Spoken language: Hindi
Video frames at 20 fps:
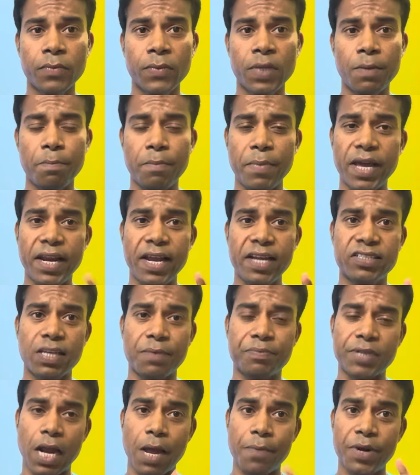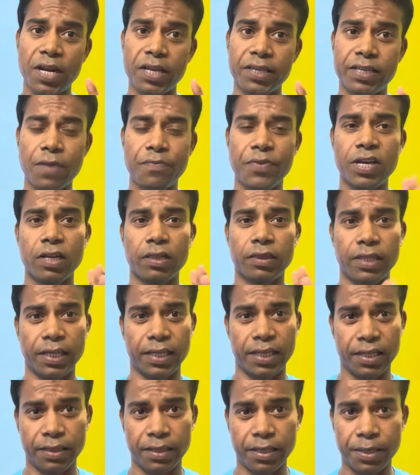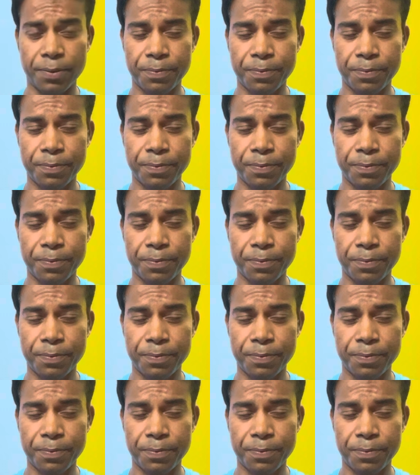मेरे एक सब्सक्राइबर ने यह भी गलती की थी